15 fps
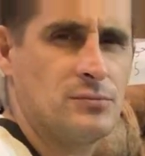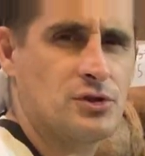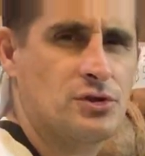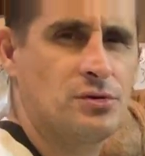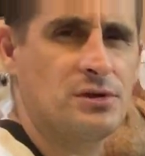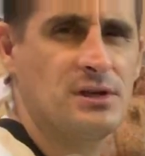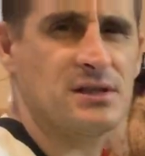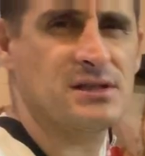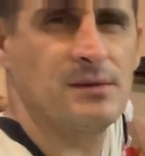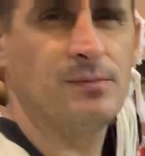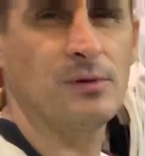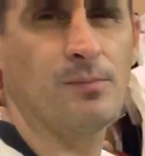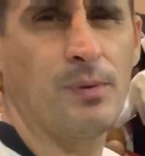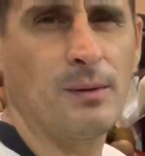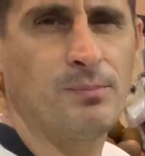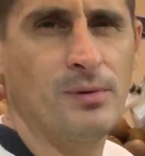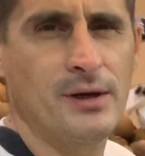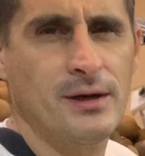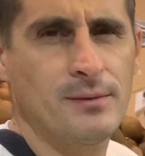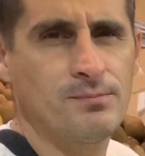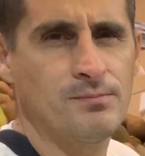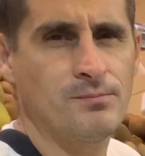что-то я забыл,
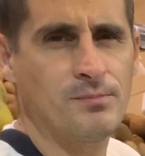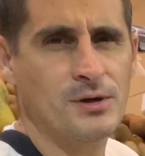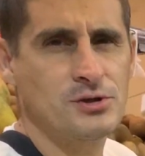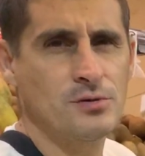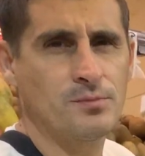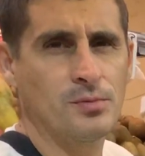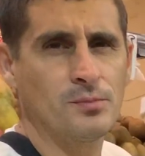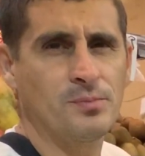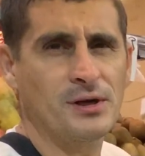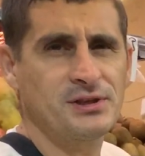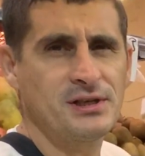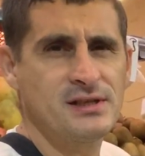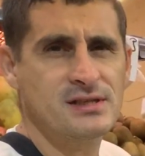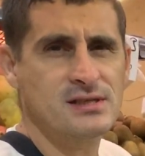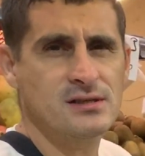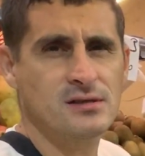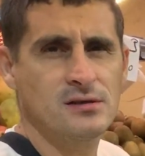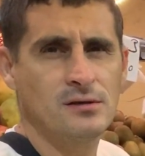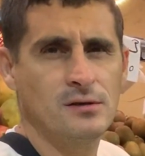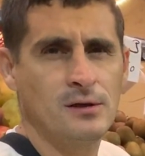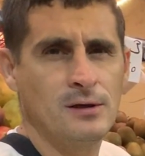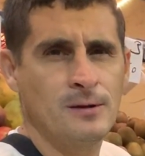Папая, э, почем, по 30,